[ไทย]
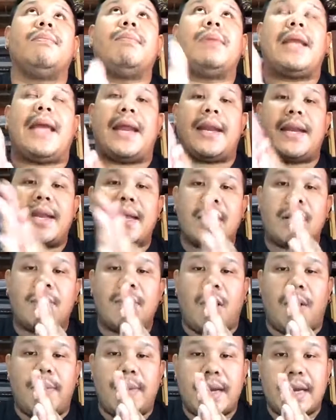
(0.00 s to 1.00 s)
เหรียญนี้ต้อง
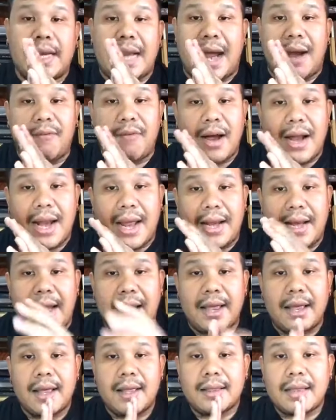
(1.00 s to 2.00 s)
บอกเมื่อกี้ถามว่าอะไรนะ
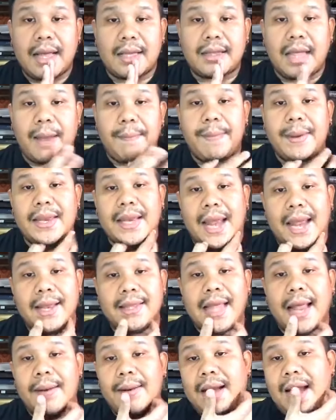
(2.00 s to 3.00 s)
ตั้งแต่ปีไหน
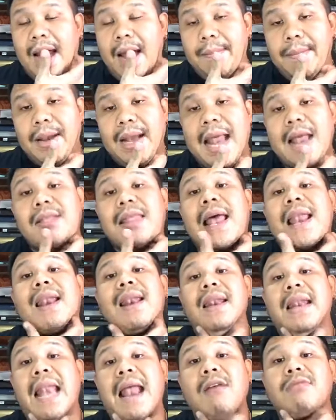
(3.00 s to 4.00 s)
ตัดขาดไหมแล้วแต่
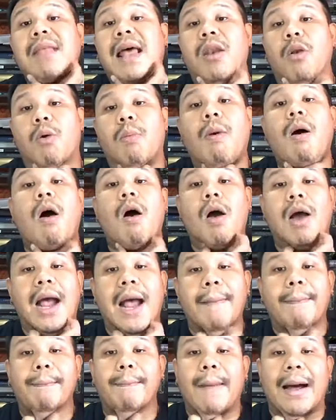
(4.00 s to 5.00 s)
แล้วแต่หลวงพ่อค
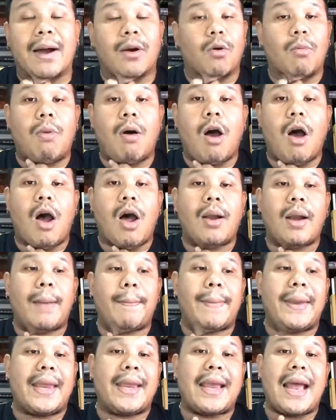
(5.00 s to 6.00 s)
รับ บางหลวงพ่อใน
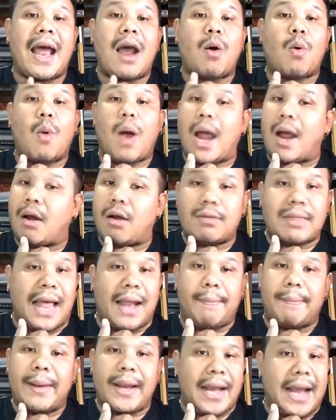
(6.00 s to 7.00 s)
ปีเก้ากว่าก็ตั
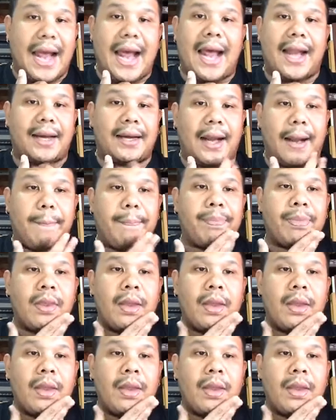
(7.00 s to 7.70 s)
ดไม่ขาดครับ